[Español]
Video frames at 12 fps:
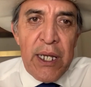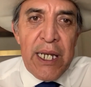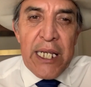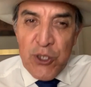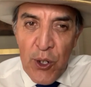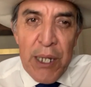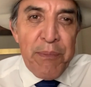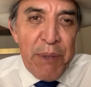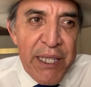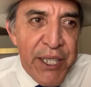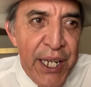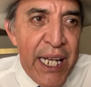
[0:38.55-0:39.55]
La solemne
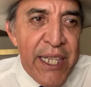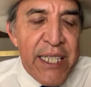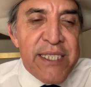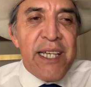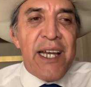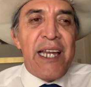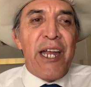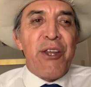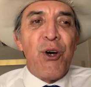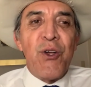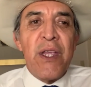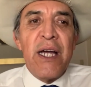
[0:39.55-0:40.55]
entrega de este
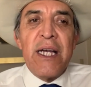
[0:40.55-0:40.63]
galardón